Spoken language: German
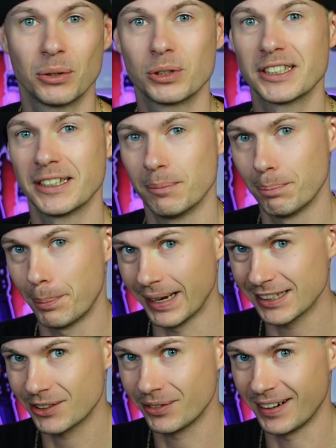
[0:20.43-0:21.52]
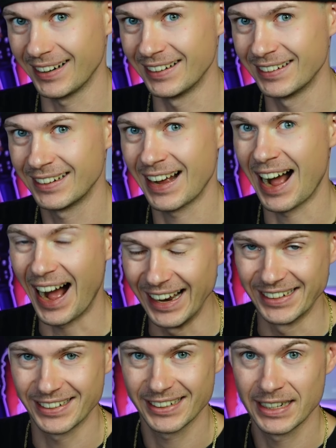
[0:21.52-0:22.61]
und im Bestfall
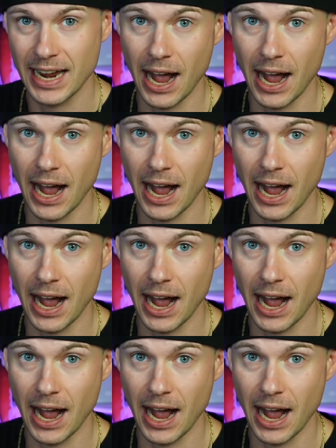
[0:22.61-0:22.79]
alt.